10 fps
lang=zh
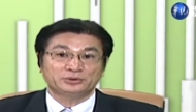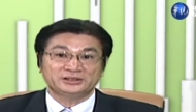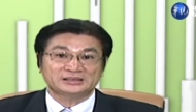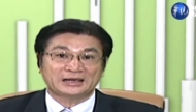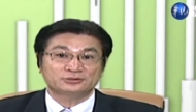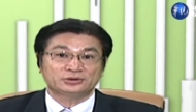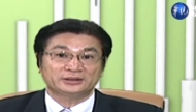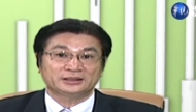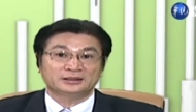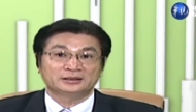不易察觉
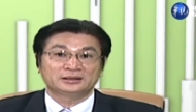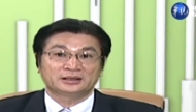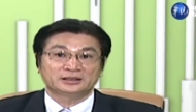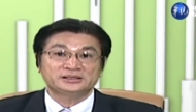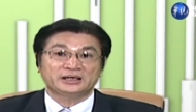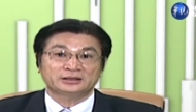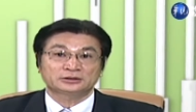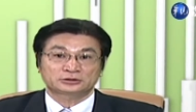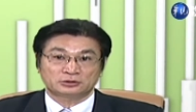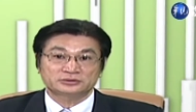的，而且
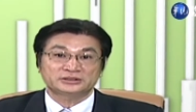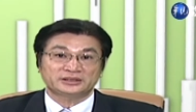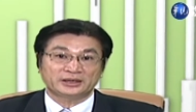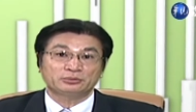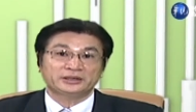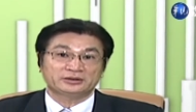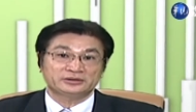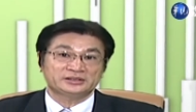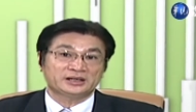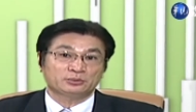同时也会有
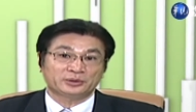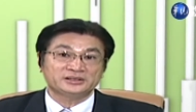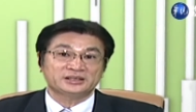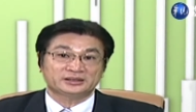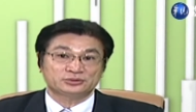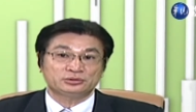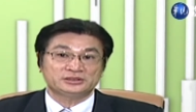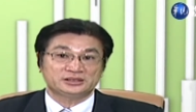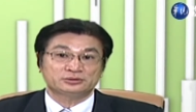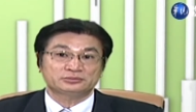一些危险的
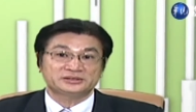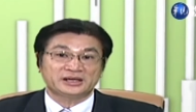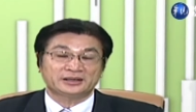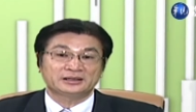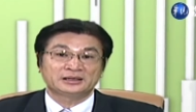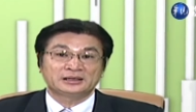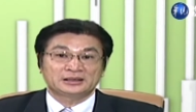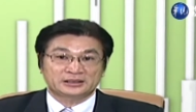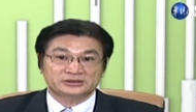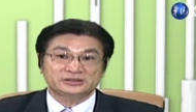讯息出现。
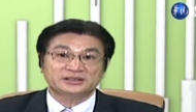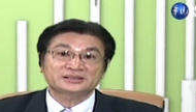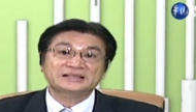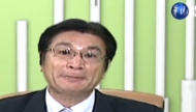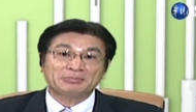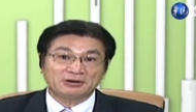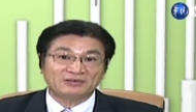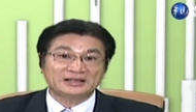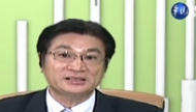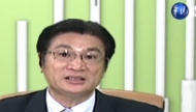可是呢，在爆
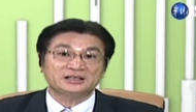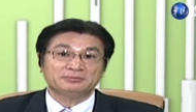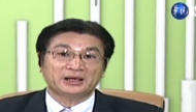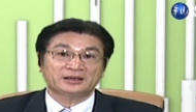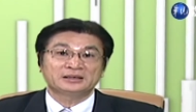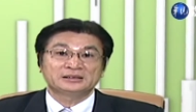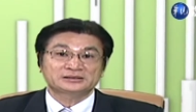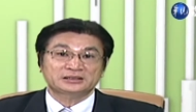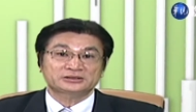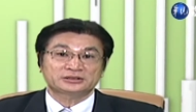发期里面，
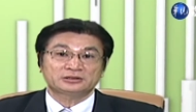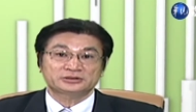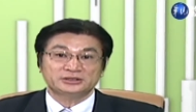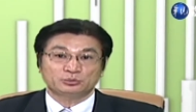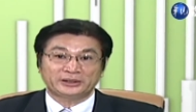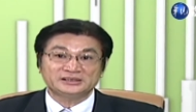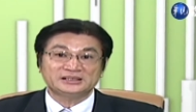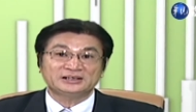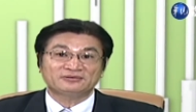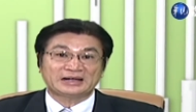这个时候是危
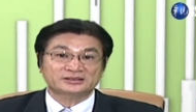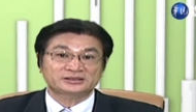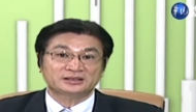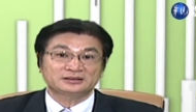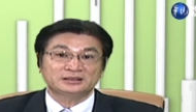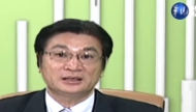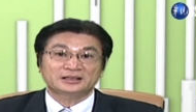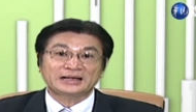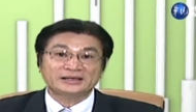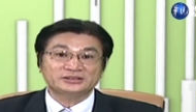机的发生，
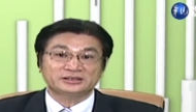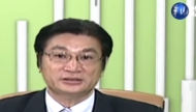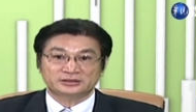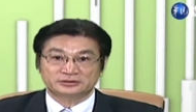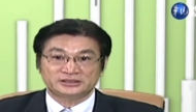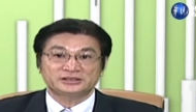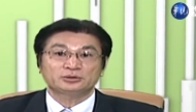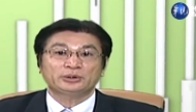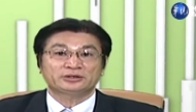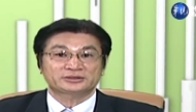而开始的时候其
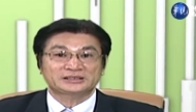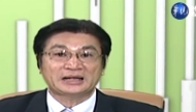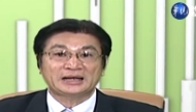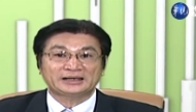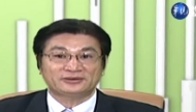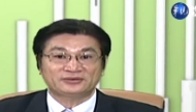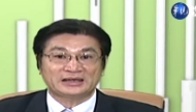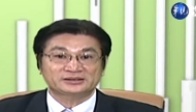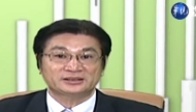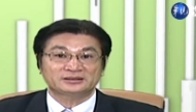实会有伤害的
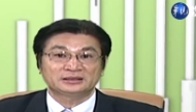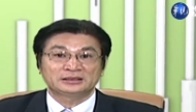发生。